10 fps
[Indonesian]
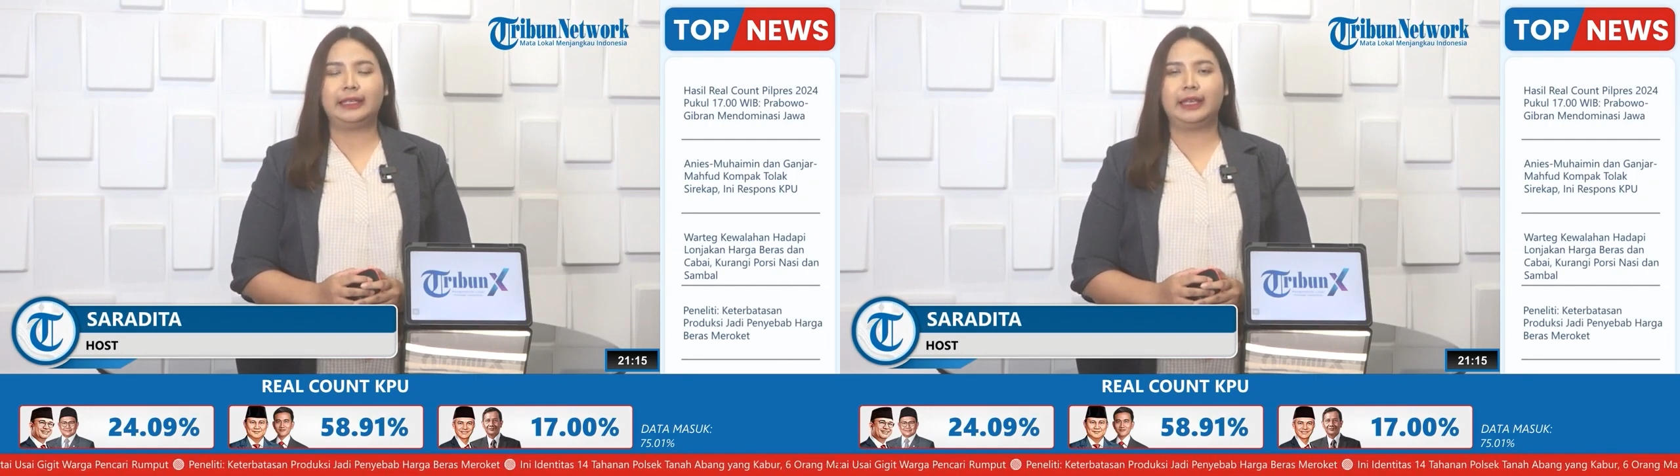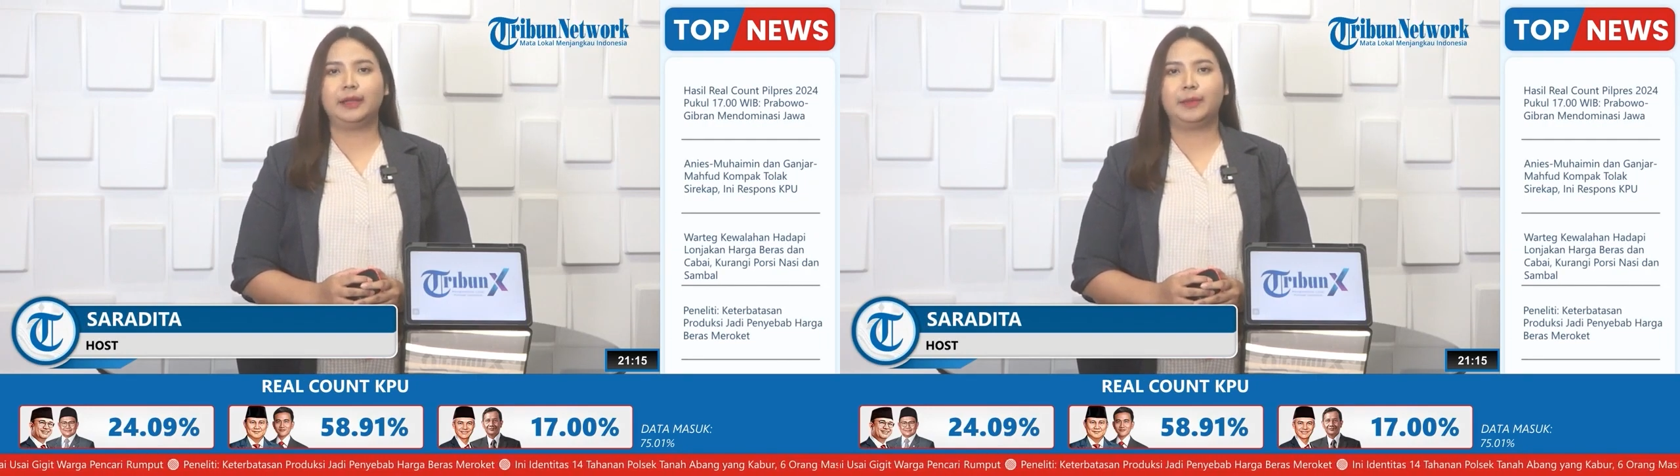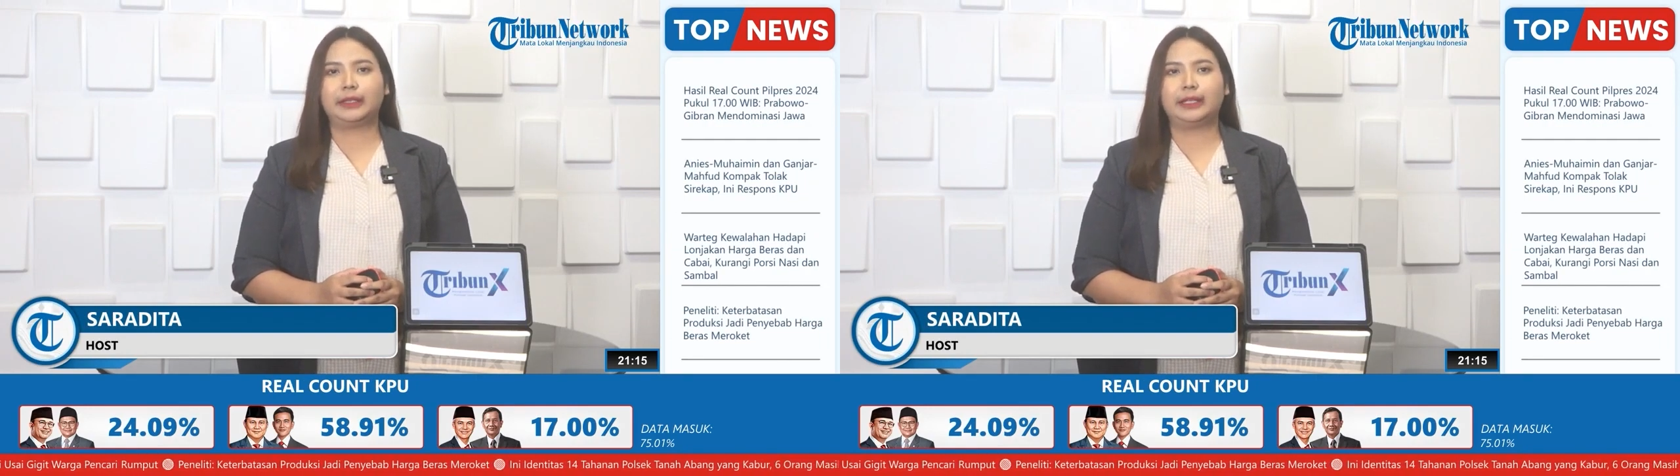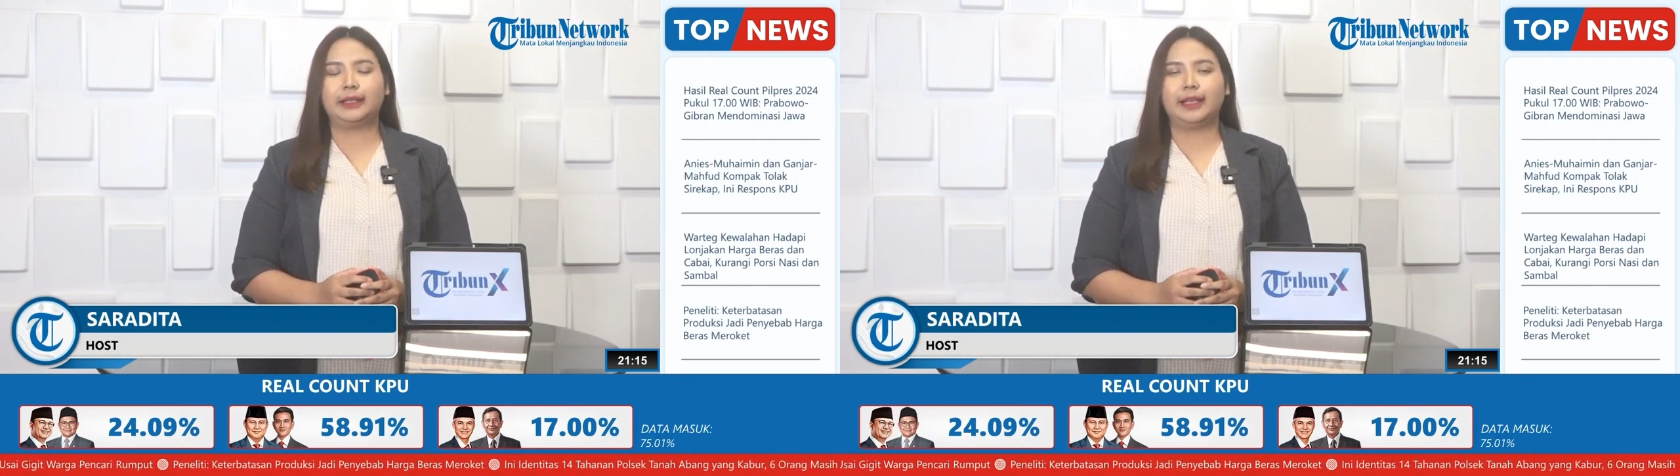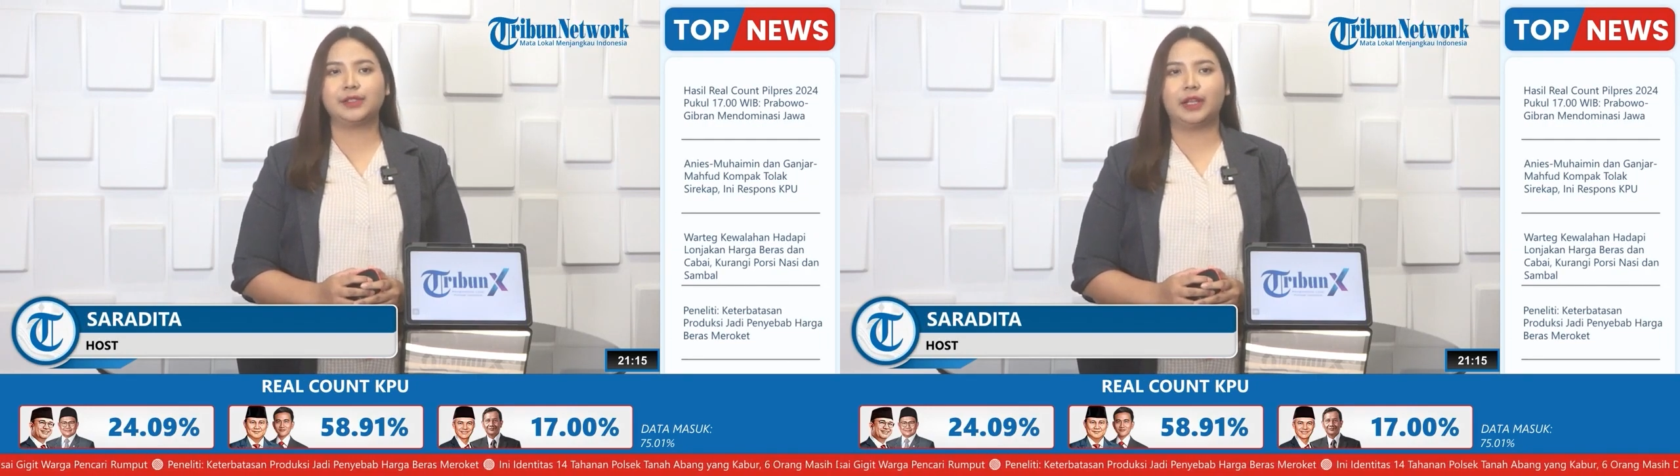yakni
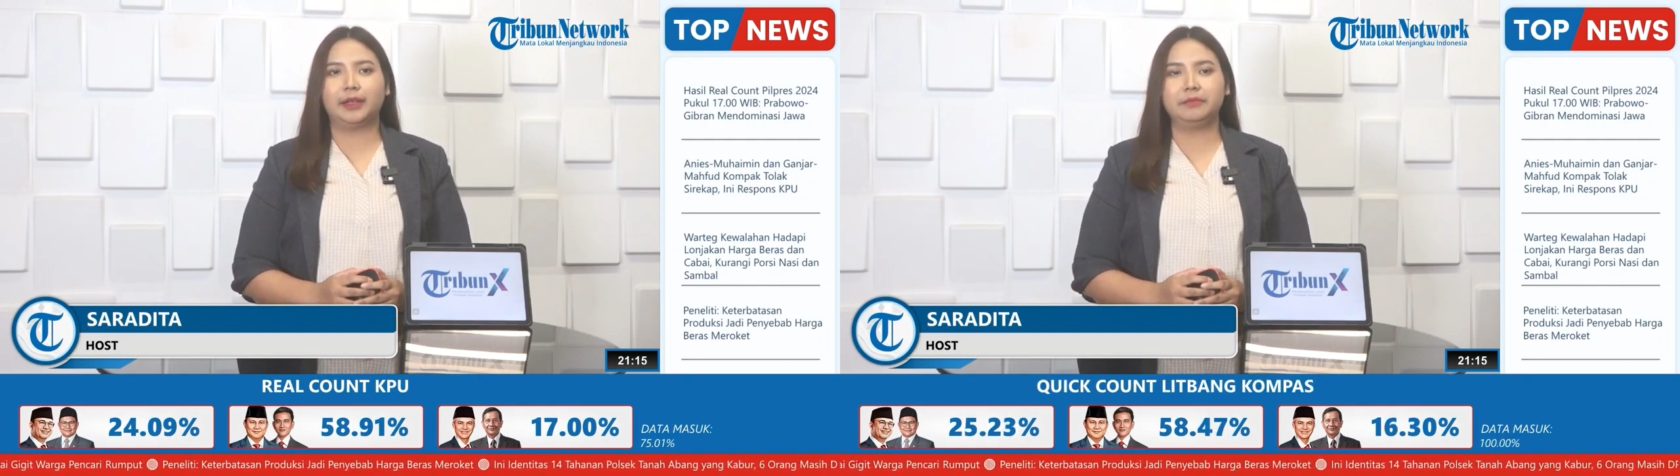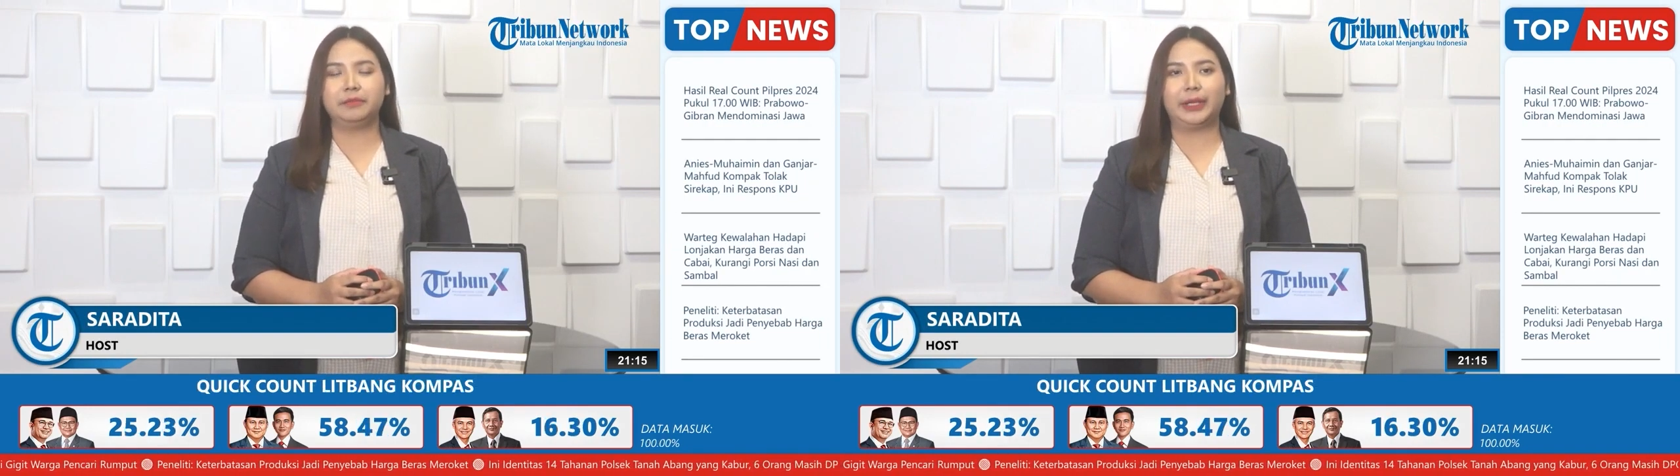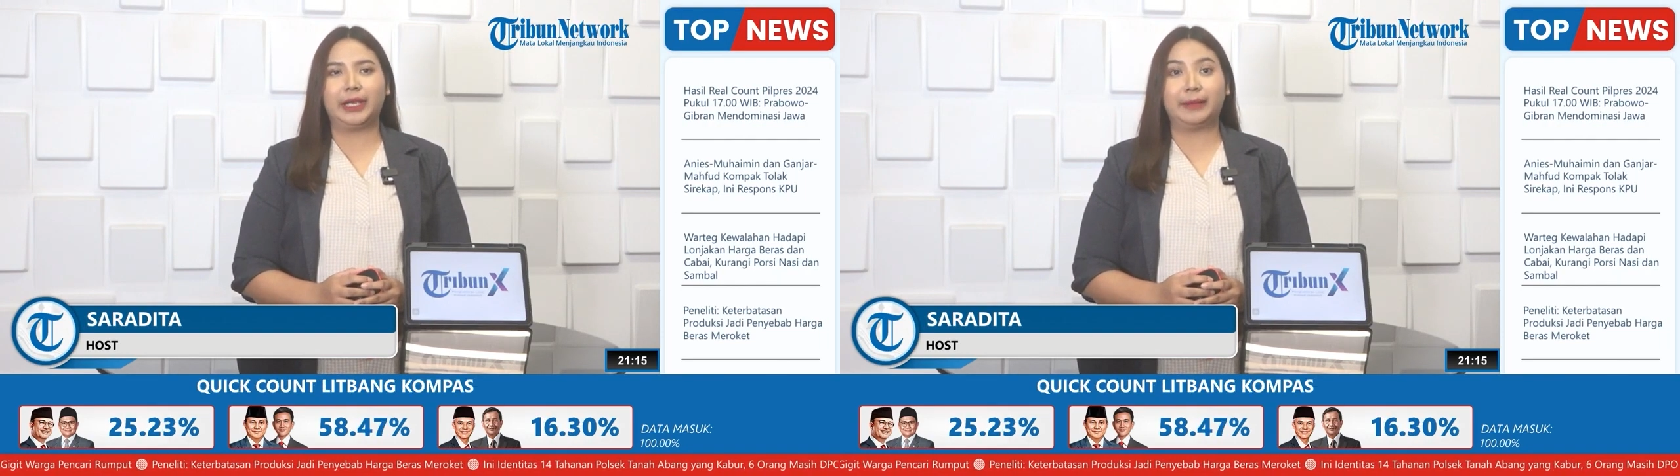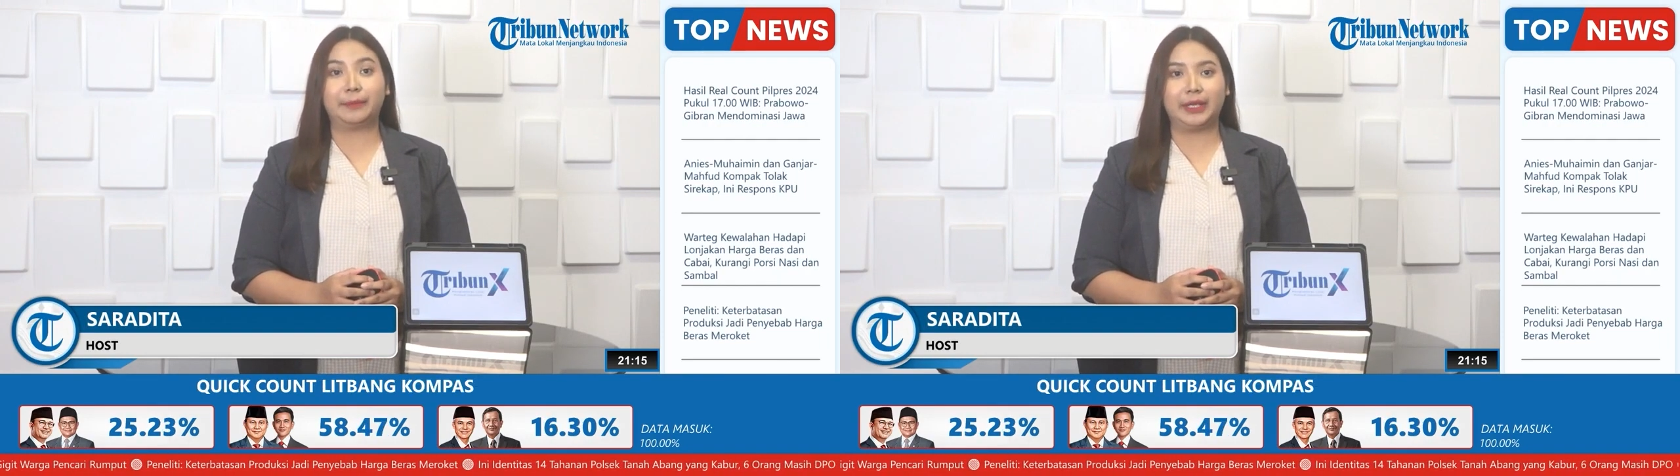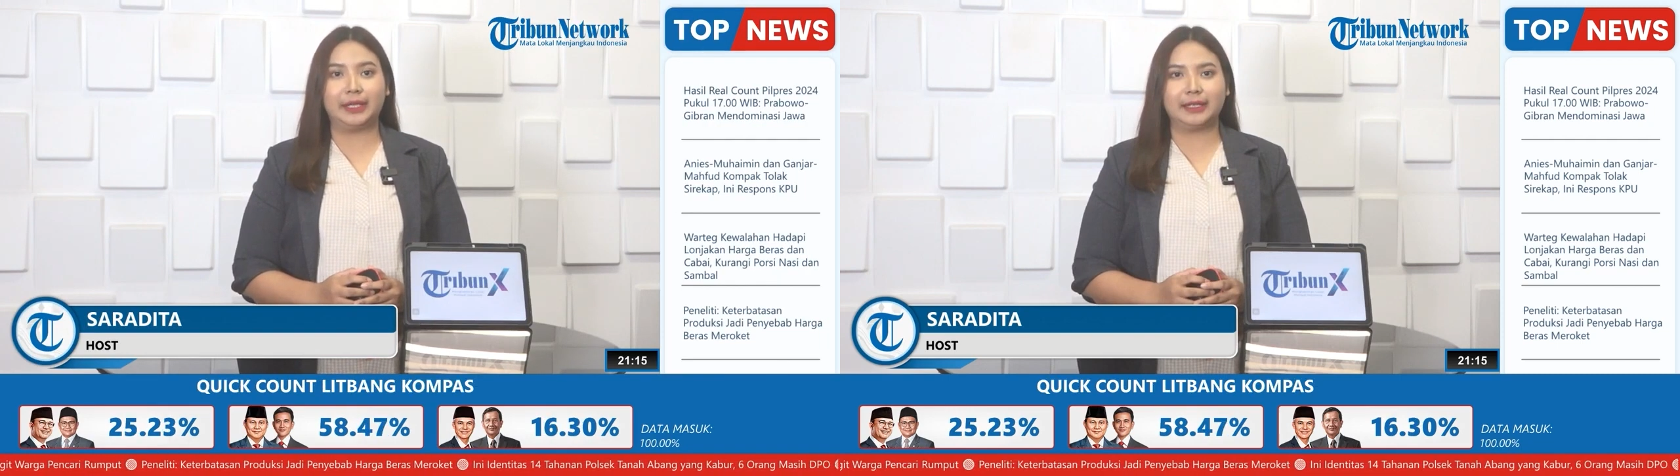Partai Nasdem, PKB,